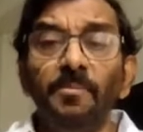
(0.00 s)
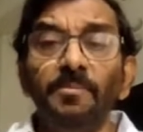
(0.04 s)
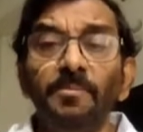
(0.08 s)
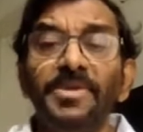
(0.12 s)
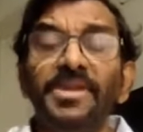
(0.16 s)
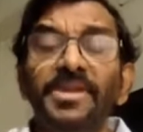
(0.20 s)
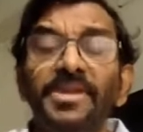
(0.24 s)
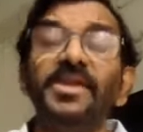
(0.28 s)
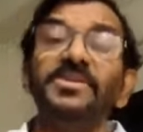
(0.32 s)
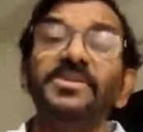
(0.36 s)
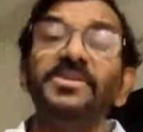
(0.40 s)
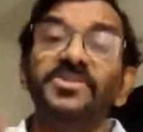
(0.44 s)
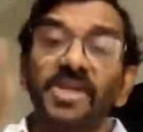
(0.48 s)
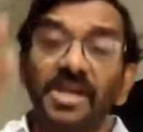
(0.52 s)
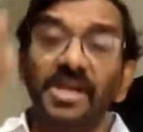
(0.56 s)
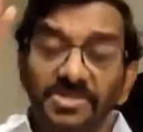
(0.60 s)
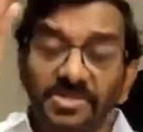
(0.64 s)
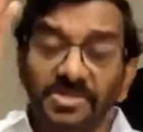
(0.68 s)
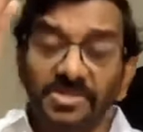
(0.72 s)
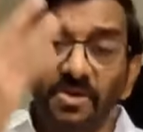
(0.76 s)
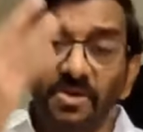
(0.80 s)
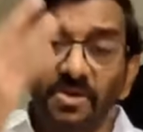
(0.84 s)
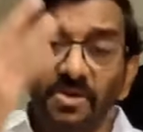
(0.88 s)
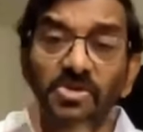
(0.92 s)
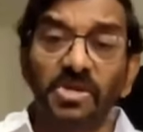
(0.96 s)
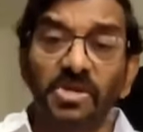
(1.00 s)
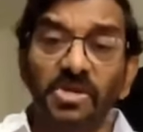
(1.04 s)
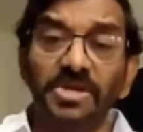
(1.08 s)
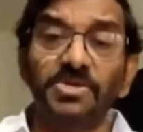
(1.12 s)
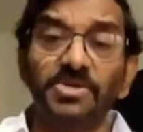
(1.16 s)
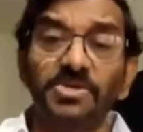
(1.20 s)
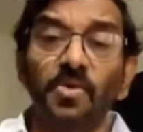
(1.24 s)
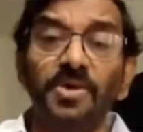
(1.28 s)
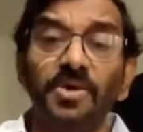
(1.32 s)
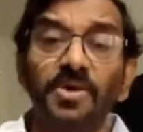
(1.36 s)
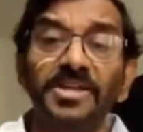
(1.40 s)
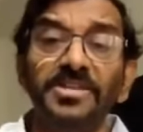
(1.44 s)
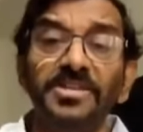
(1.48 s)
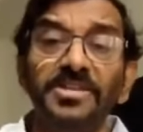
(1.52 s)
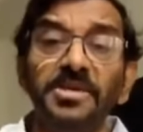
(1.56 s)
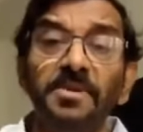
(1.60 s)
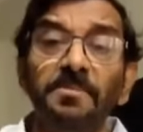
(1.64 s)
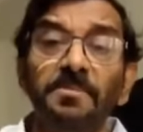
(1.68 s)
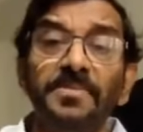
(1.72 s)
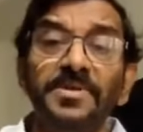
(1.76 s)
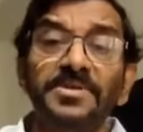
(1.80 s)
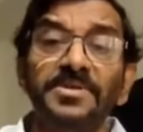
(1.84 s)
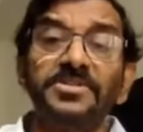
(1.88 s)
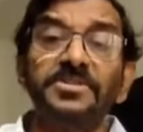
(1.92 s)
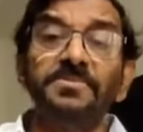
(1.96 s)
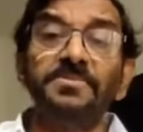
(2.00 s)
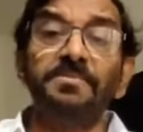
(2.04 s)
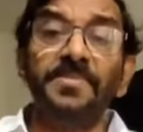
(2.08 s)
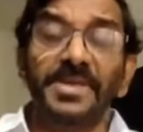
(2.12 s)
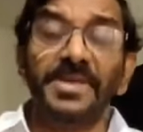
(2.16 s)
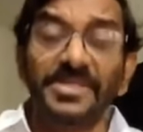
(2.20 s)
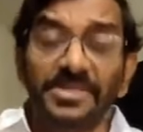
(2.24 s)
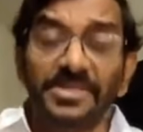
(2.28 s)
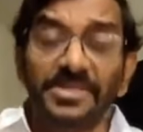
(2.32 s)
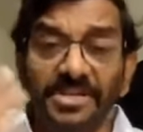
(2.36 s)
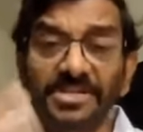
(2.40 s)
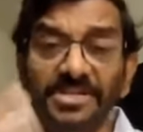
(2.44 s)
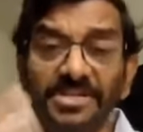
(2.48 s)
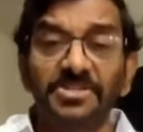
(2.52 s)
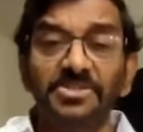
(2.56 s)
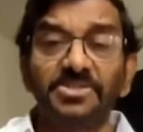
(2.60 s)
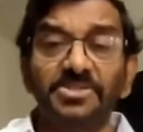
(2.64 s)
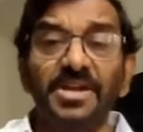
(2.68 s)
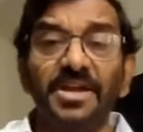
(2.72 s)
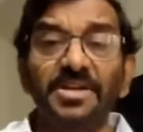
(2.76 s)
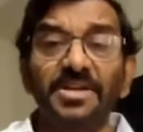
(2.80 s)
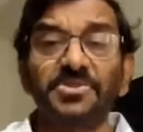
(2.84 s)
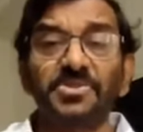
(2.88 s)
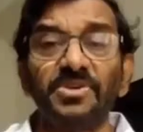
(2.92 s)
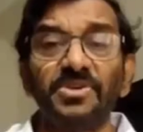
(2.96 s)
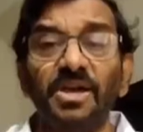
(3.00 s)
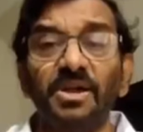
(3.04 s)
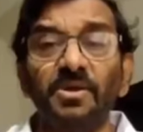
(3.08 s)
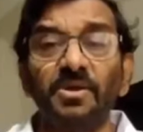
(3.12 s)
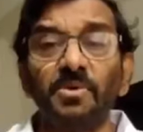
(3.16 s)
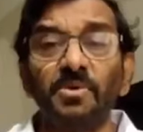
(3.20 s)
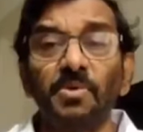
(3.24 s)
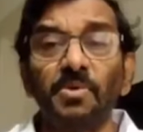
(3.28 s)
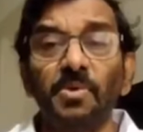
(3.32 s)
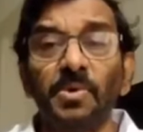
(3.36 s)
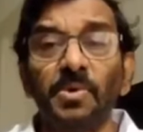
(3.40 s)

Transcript: మీరు ఏం చేస్తారో చేసుకోండి అని చెప్పేసి బెదిరించి చేస్తున్నారు